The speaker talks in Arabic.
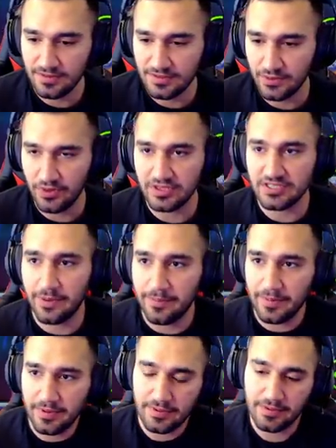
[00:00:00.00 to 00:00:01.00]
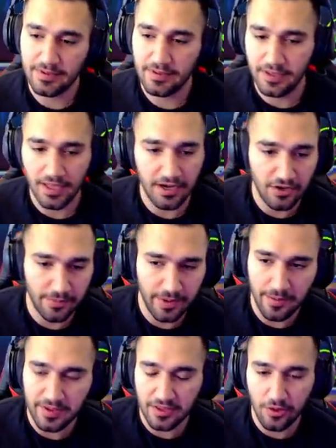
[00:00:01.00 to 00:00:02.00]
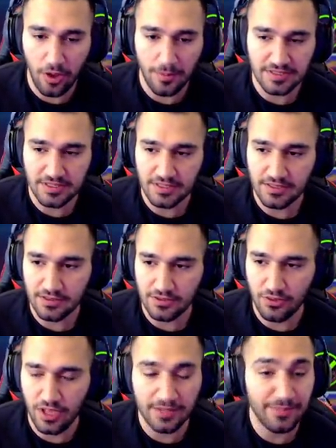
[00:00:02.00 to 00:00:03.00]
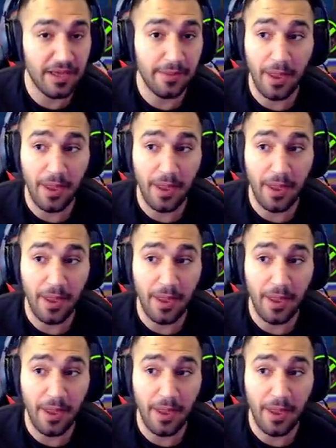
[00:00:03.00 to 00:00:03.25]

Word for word: ثواني شباب يلا نضرب كم 250 ما